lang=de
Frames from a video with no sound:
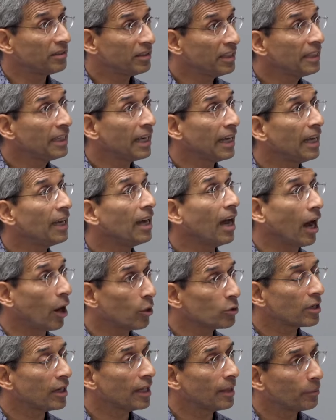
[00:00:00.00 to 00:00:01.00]
Dinge
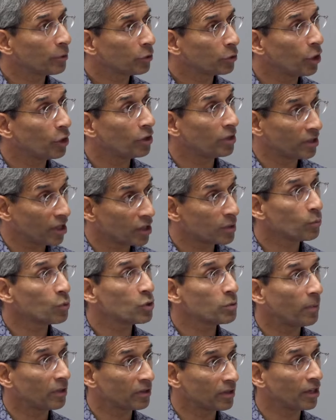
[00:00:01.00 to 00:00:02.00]
ausleben können. Das
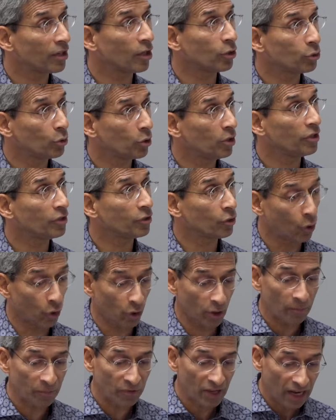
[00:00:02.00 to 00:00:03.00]
muss man dann natürlich
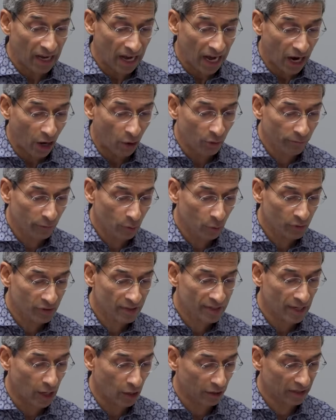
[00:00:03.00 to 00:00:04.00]
noch
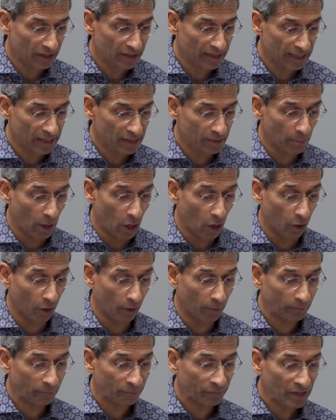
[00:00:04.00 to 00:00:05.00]
auflösen, sage ich jetzt mal.